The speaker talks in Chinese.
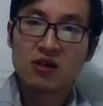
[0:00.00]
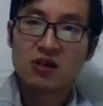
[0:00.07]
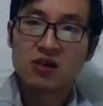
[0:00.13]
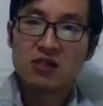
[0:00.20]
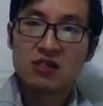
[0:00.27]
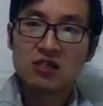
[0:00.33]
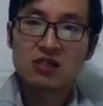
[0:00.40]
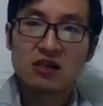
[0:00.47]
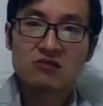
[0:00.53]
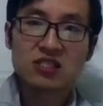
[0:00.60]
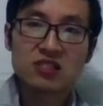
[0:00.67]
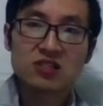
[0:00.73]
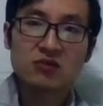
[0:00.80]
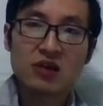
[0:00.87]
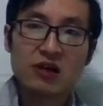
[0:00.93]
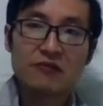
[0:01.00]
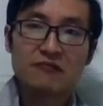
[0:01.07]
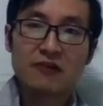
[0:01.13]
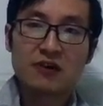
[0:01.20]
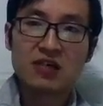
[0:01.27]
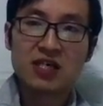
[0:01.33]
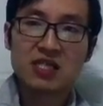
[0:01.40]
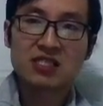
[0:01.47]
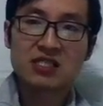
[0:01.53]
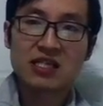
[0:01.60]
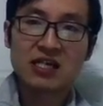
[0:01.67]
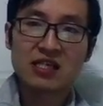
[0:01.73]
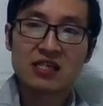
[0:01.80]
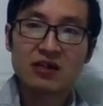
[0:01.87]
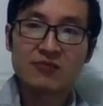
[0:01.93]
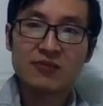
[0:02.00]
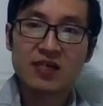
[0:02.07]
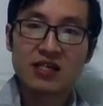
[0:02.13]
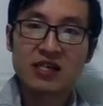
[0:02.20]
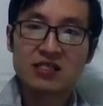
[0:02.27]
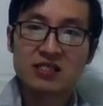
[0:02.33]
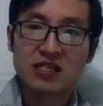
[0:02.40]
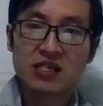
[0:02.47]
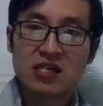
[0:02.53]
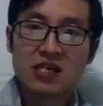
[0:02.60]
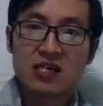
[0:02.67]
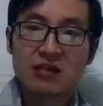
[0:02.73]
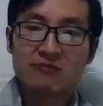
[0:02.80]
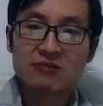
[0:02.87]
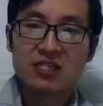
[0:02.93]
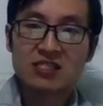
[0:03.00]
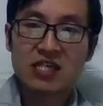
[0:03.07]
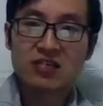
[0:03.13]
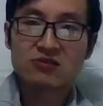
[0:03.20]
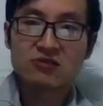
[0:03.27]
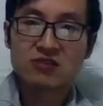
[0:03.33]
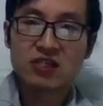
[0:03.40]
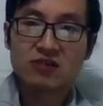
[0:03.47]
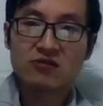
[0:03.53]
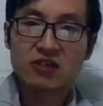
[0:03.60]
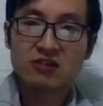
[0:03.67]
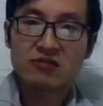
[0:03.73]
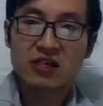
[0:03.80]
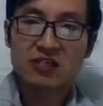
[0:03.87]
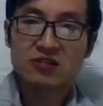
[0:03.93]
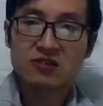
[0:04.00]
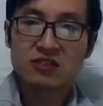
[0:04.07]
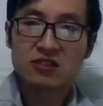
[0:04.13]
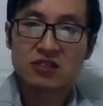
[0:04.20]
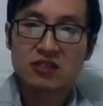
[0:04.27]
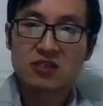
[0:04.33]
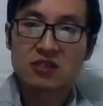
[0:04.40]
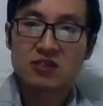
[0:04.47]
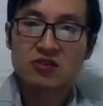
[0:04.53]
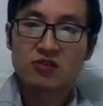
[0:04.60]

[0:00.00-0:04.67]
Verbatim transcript: 一套政治话语缝合起来的一套必然性。那么第三种情况的话，就是通